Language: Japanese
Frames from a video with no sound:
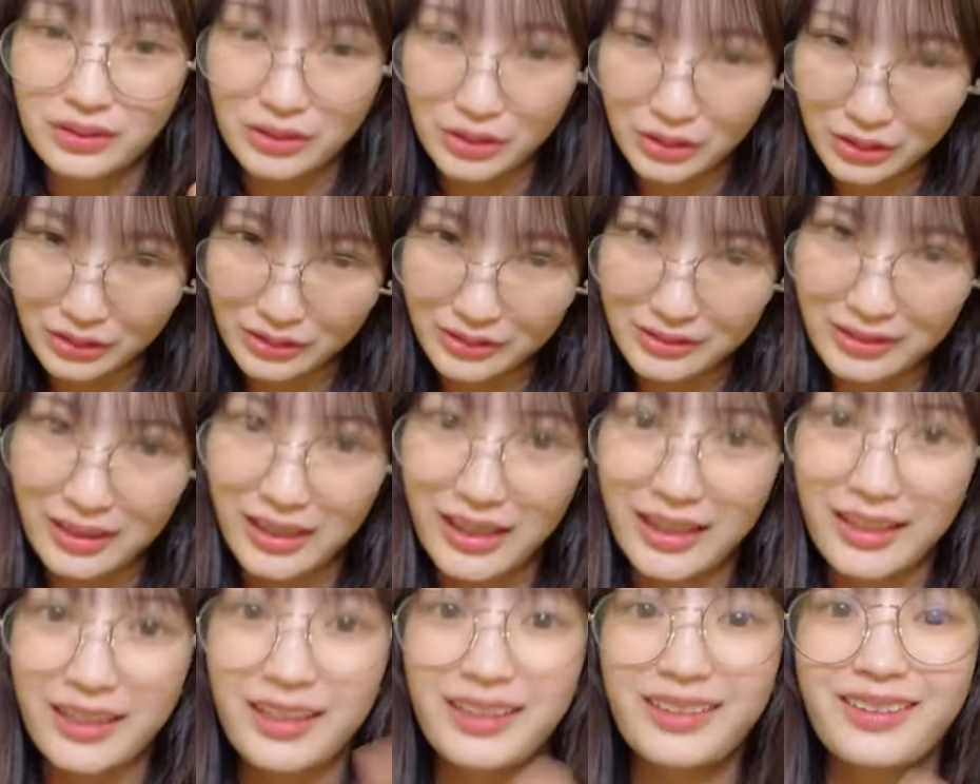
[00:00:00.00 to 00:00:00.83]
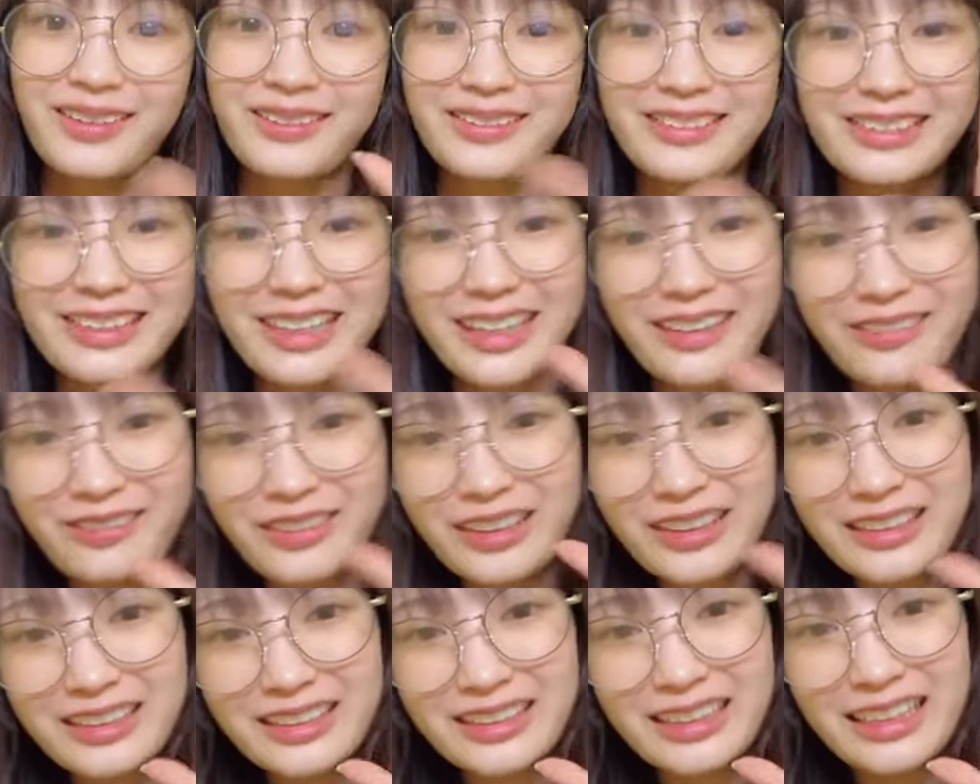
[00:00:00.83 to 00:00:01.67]
くんありがとうござい
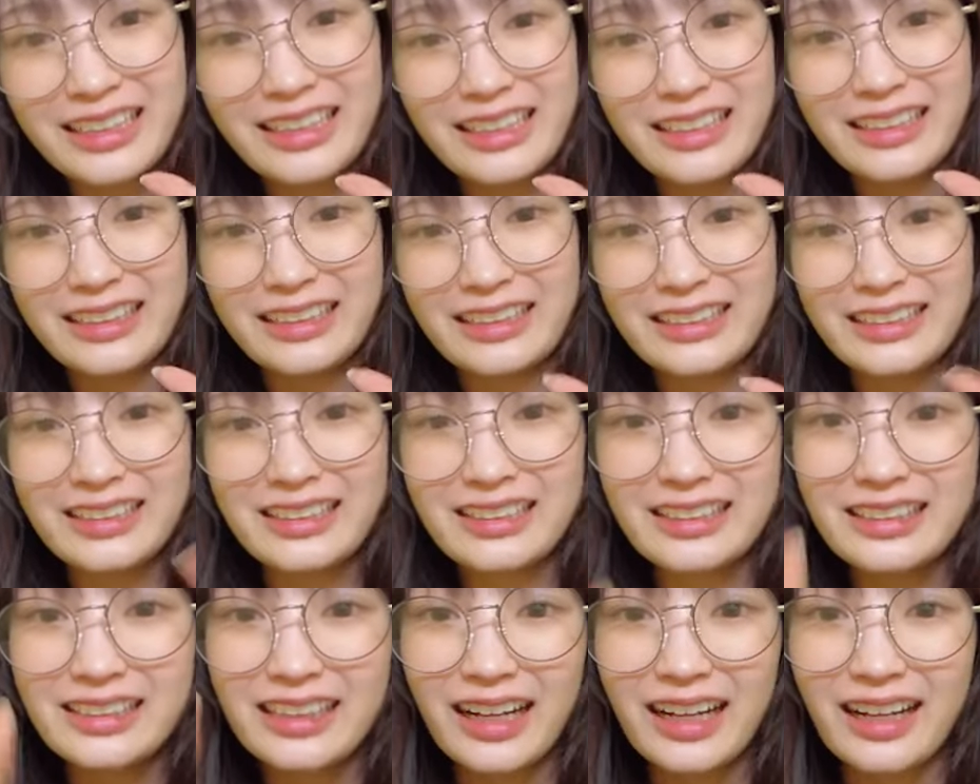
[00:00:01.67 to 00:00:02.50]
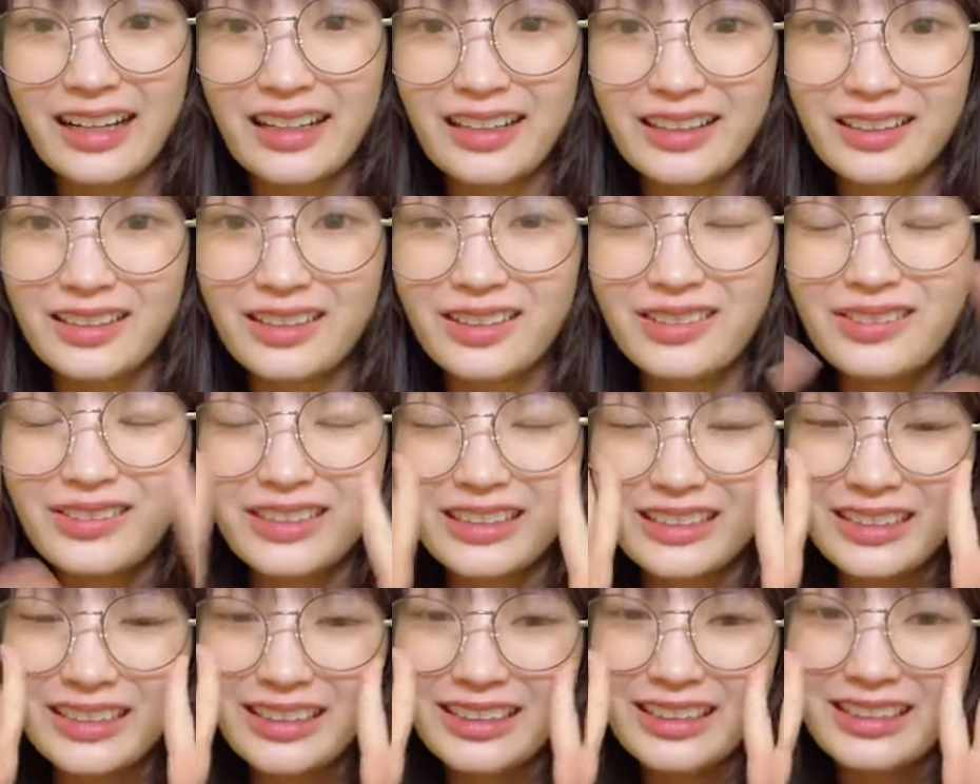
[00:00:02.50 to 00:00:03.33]
ます1位が
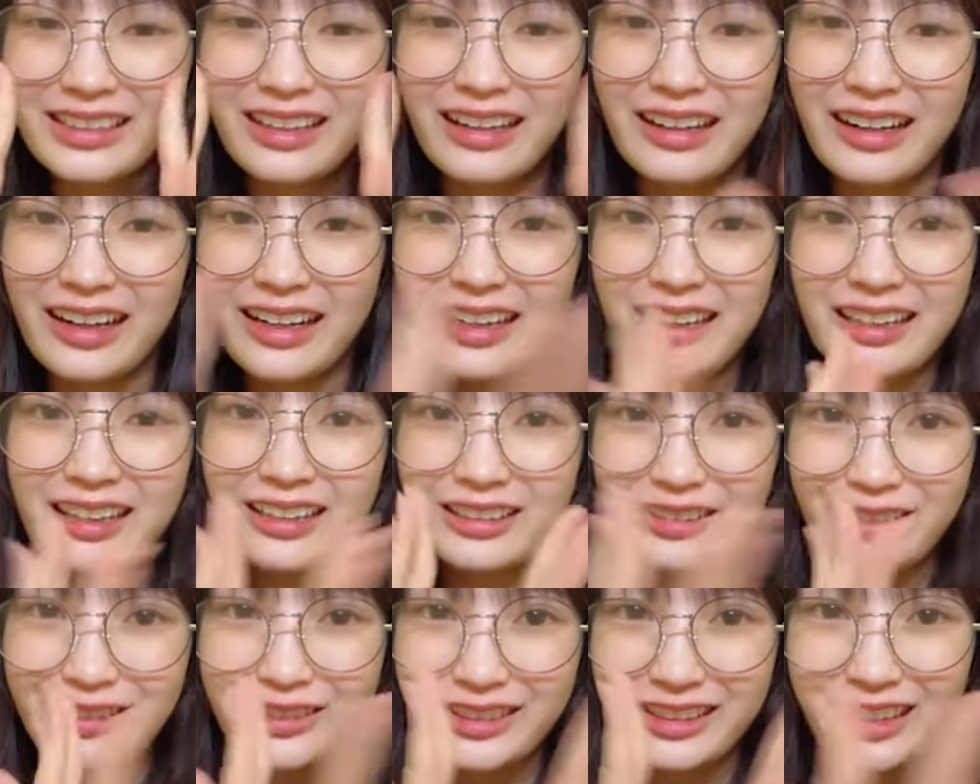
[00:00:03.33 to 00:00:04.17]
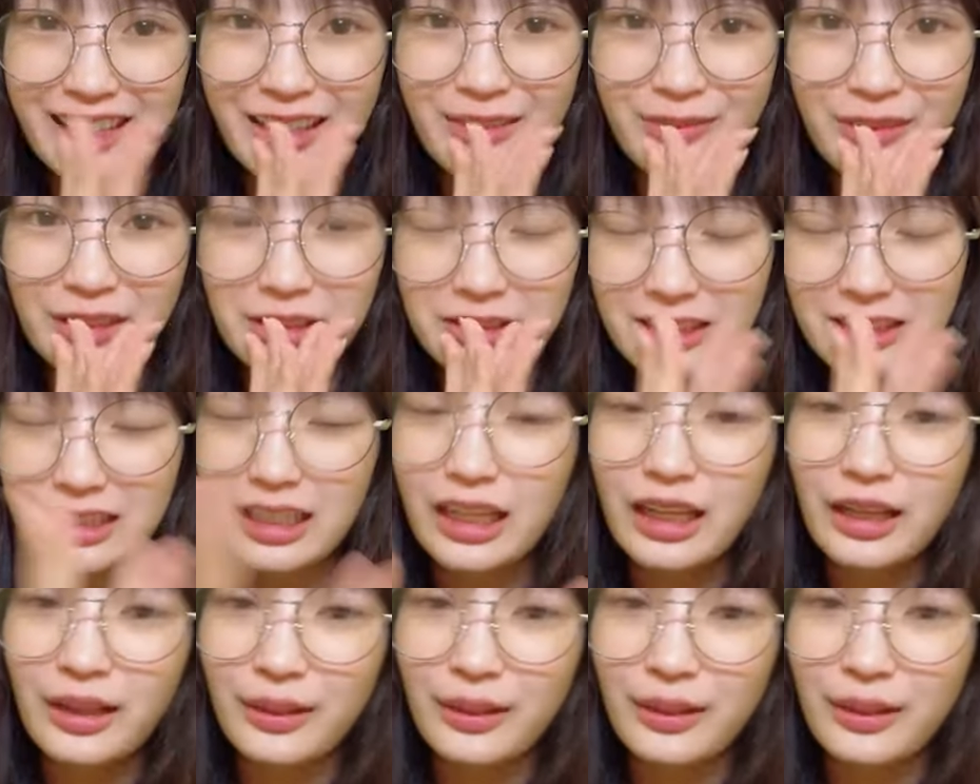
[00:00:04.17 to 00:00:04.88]
トムのじいちゃんありがとうございます